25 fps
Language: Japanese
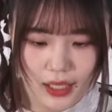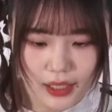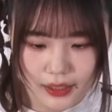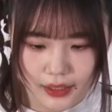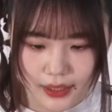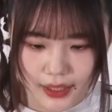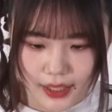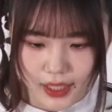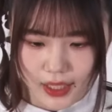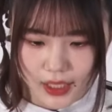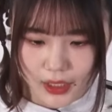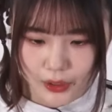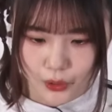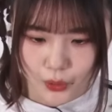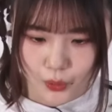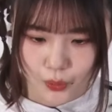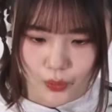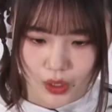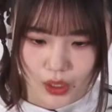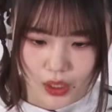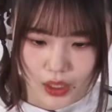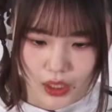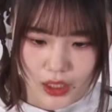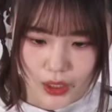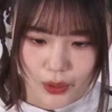出会いと
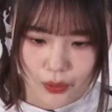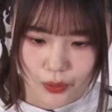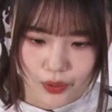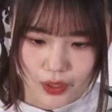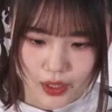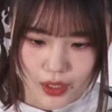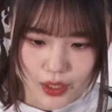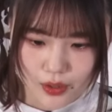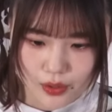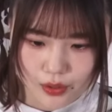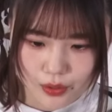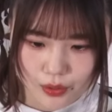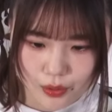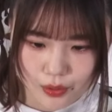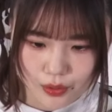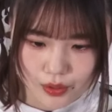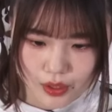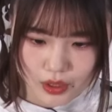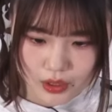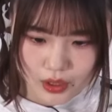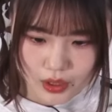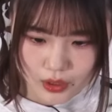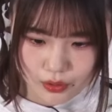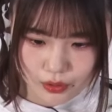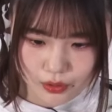別れを連想
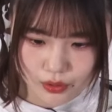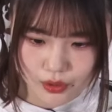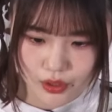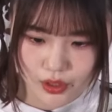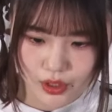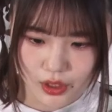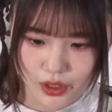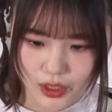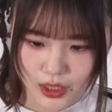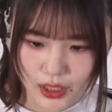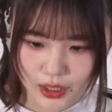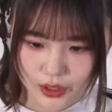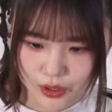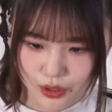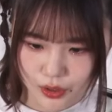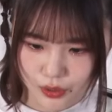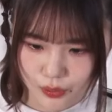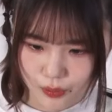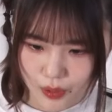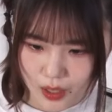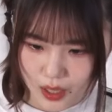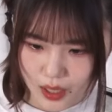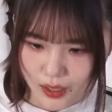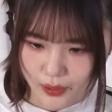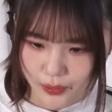させるしがつ
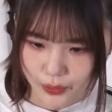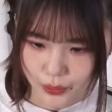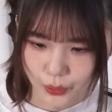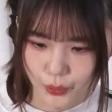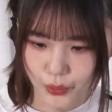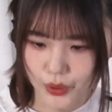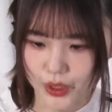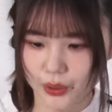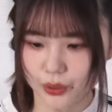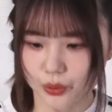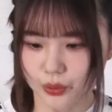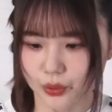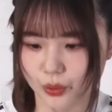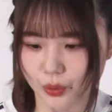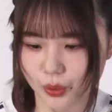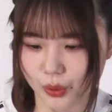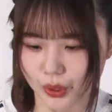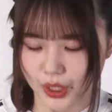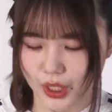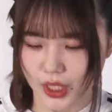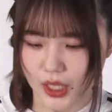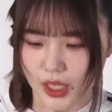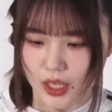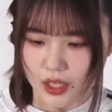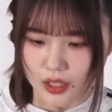はの名の通
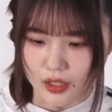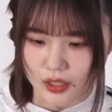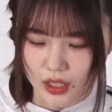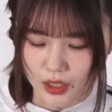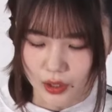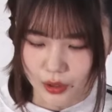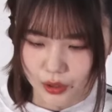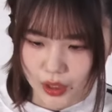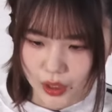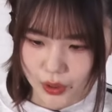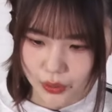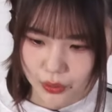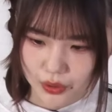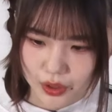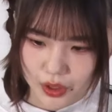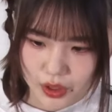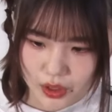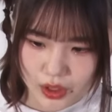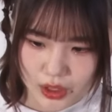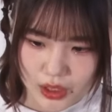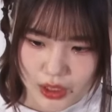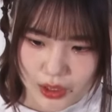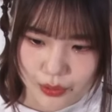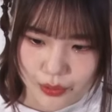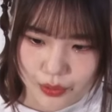り、桜の
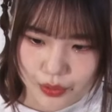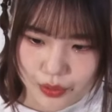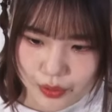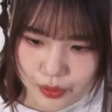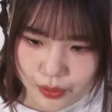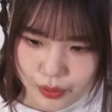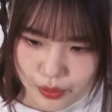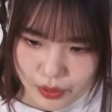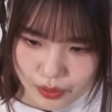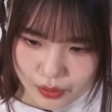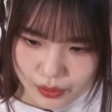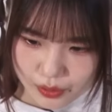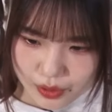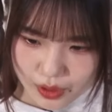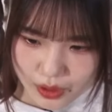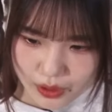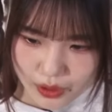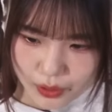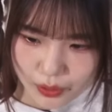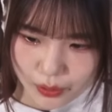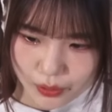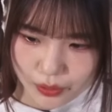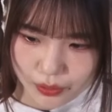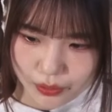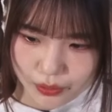木々が美しく咲
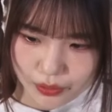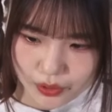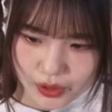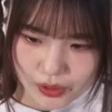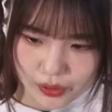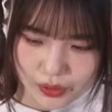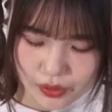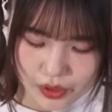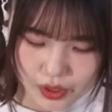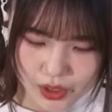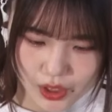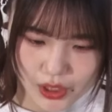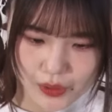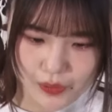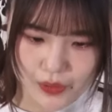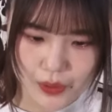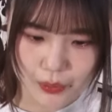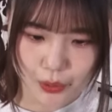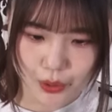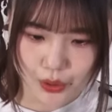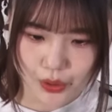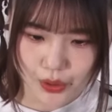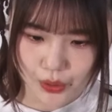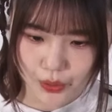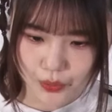き誇っているシーンは
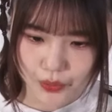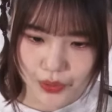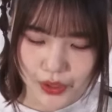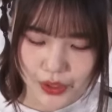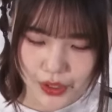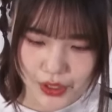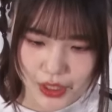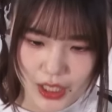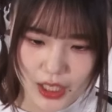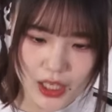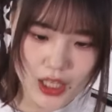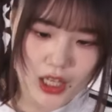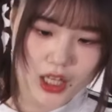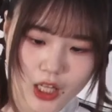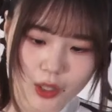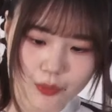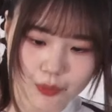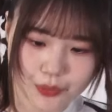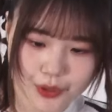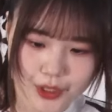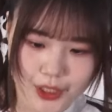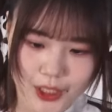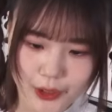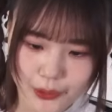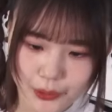もちろんですが、
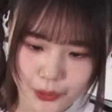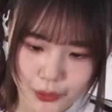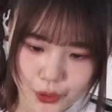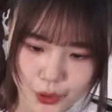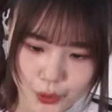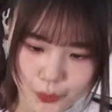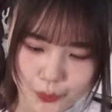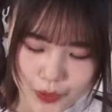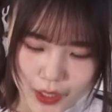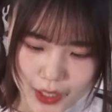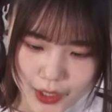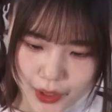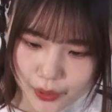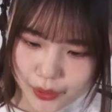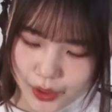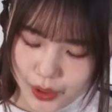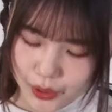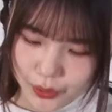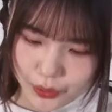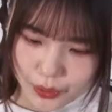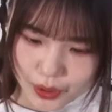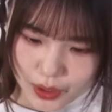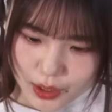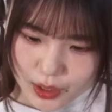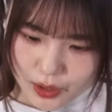ピアノとバイオリン
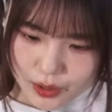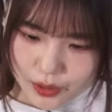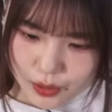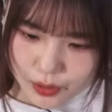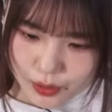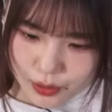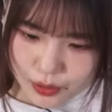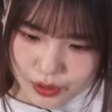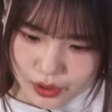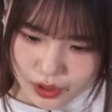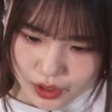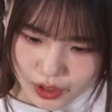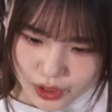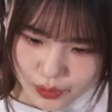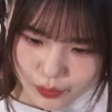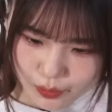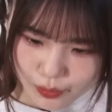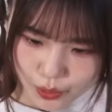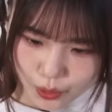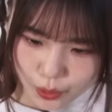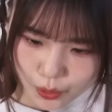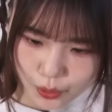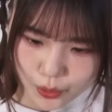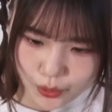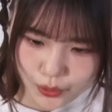の演奏シーン
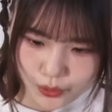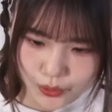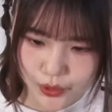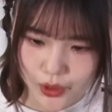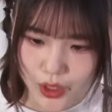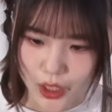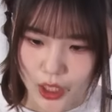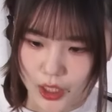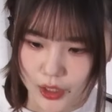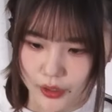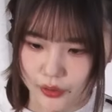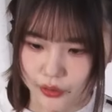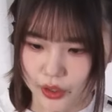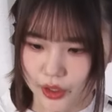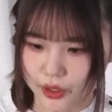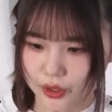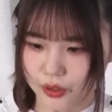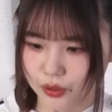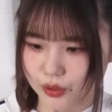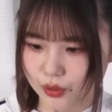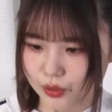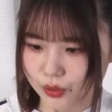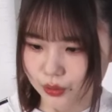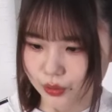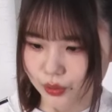も多く、劇
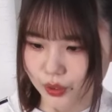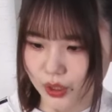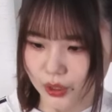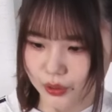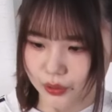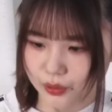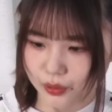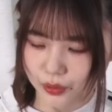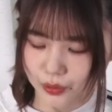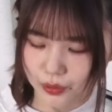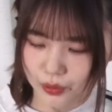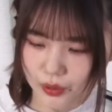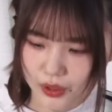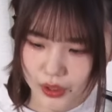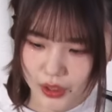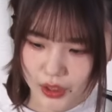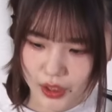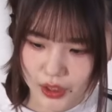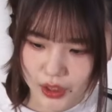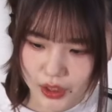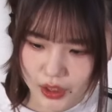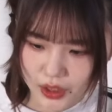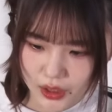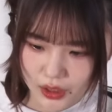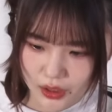中の楽曲は気
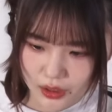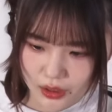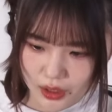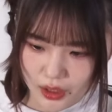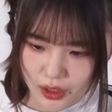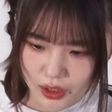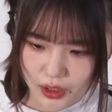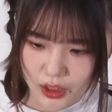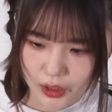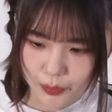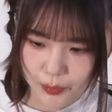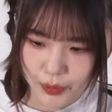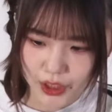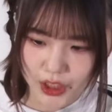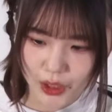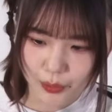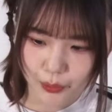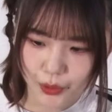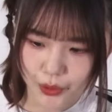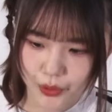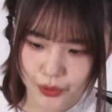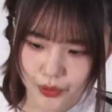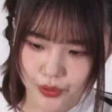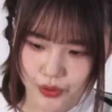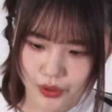になって今で
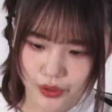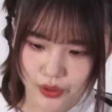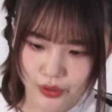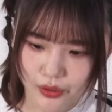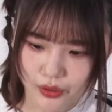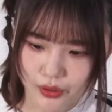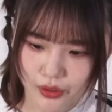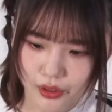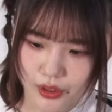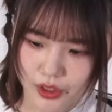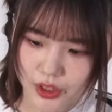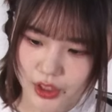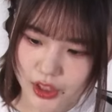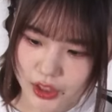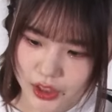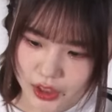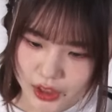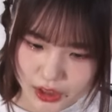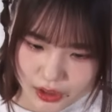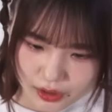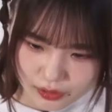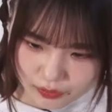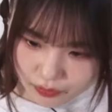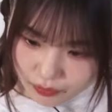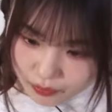もよく気
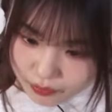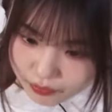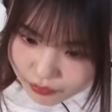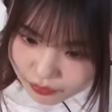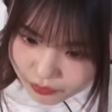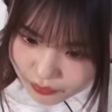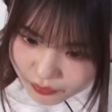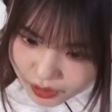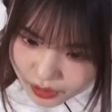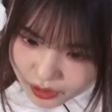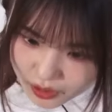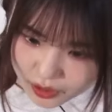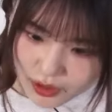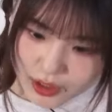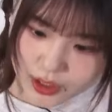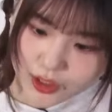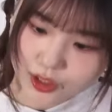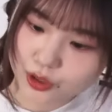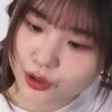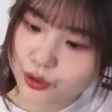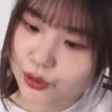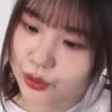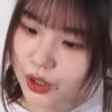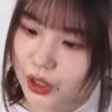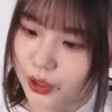にん劇
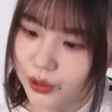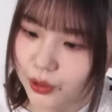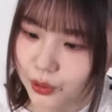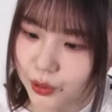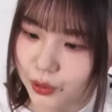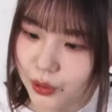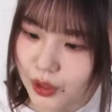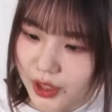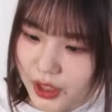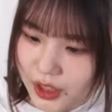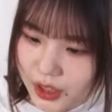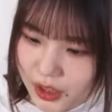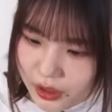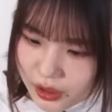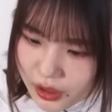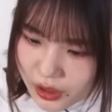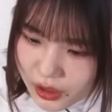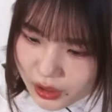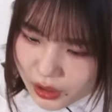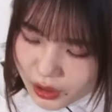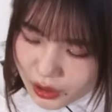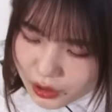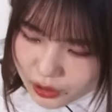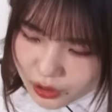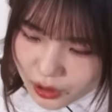中の楽曲は気
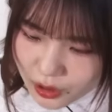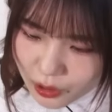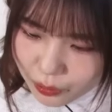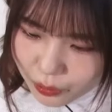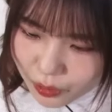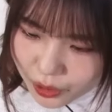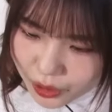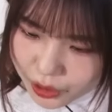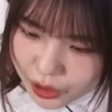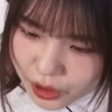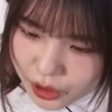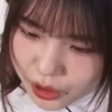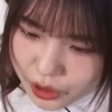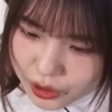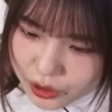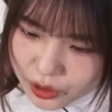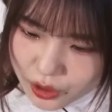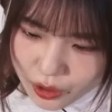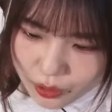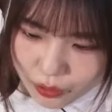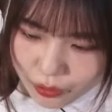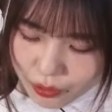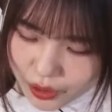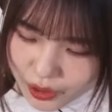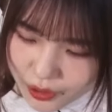になってなのかな気に入って
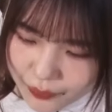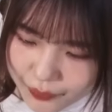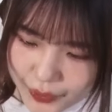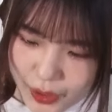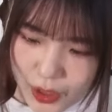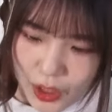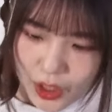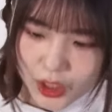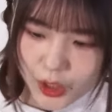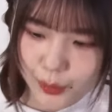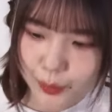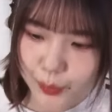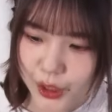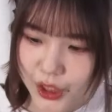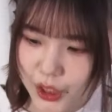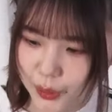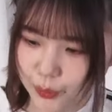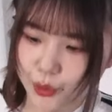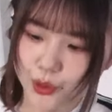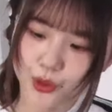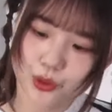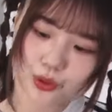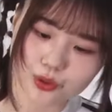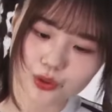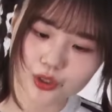なのかな今で
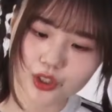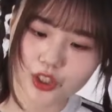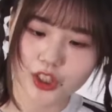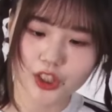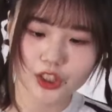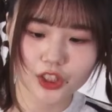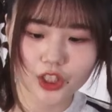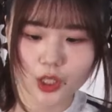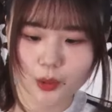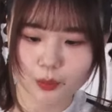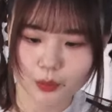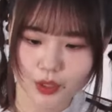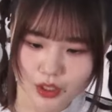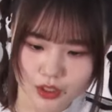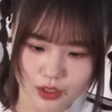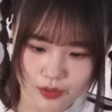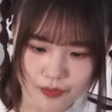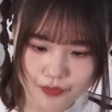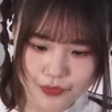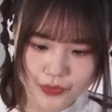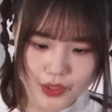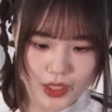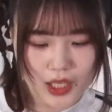もよく聴いています。